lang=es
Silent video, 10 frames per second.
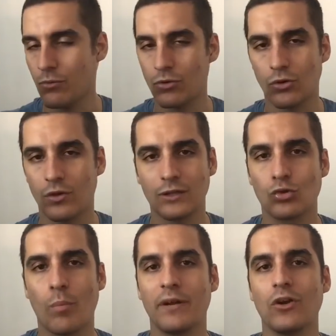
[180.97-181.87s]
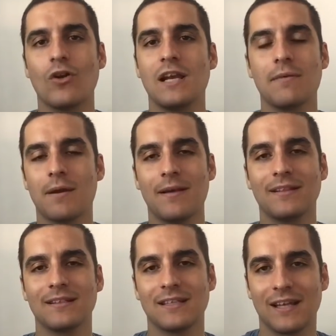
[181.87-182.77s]
uno dé su opinión
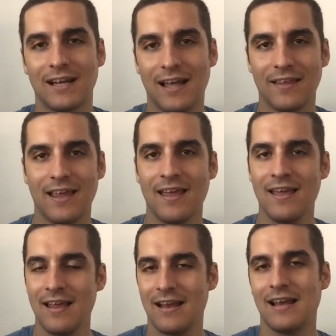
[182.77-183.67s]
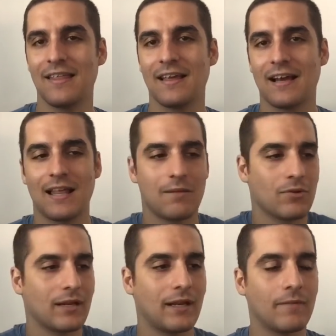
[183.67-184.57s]
libremente sin que nadie le diga nada,
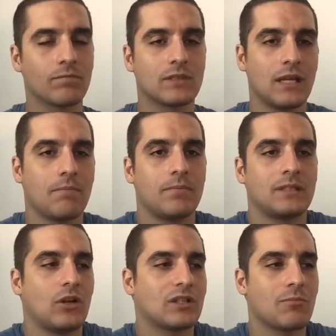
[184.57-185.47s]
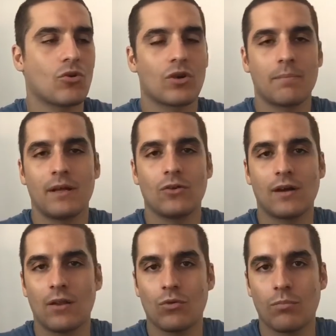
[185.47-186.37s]
porque siempre, si lo hacemos con respeto,
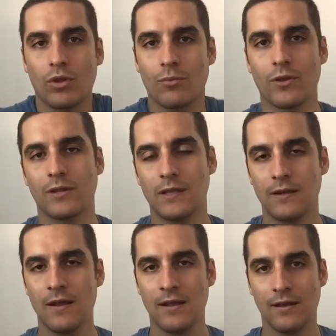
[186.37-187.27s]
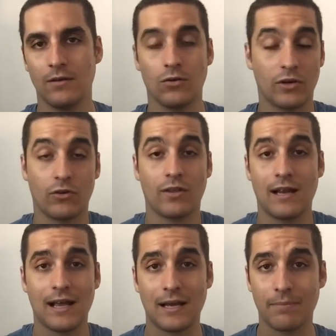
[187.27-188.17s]
cada uno podemos decir lo que nos dé
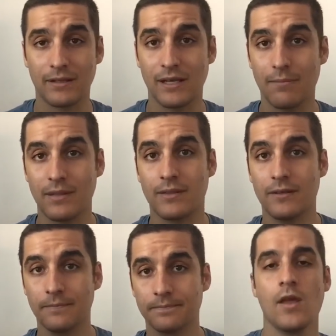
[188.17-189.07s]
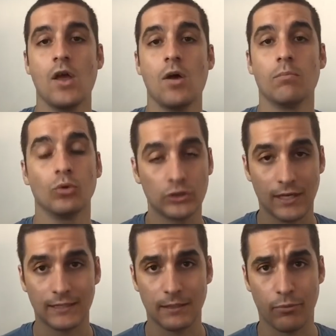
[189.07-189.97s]
la gana prácticamente. Muchas
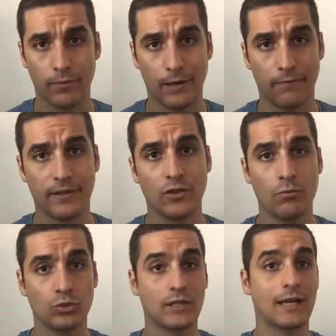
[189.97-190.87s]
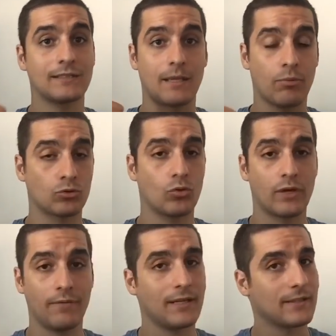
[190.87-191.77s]
gracias por ver el vídeo, muchas gracias por
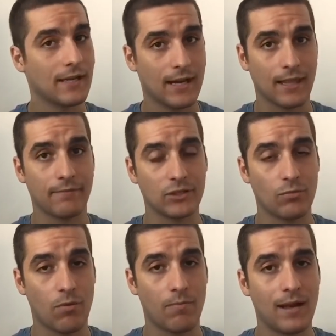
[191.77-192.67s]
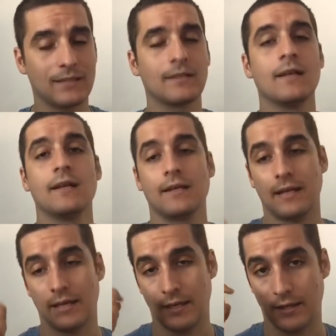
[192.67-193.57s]
suscribirse, que cada vez somos más,
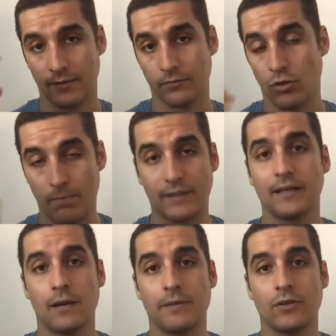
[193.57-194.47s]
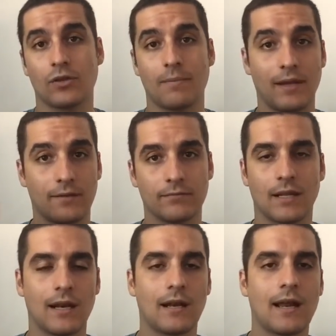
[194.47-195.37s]
eh, compartir el vídeo también,
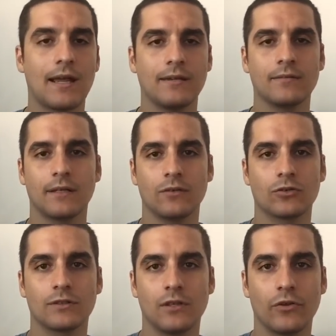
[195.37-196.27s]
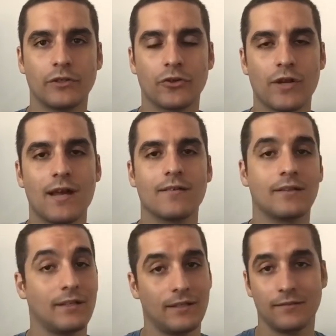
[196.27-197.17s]
darle like, que no sé si lo he dicho ya,
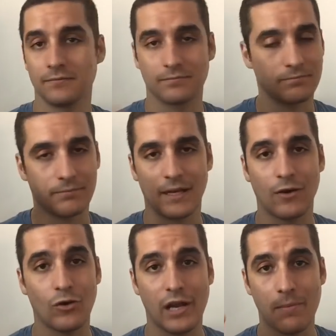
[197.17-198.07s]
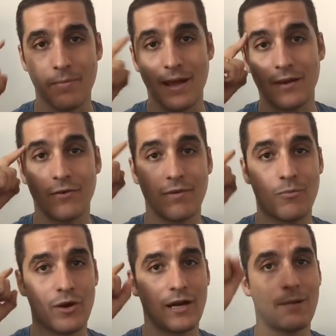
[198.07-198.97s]
y para no liarme más, nos
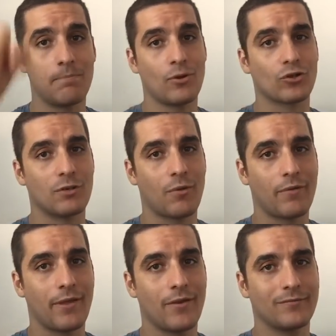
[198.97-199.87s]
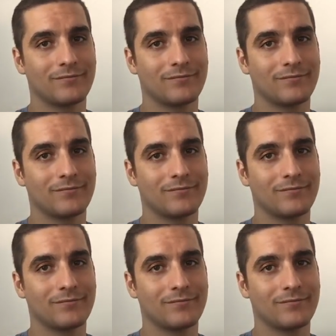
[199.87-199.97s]
vemos en el próximo vídeo.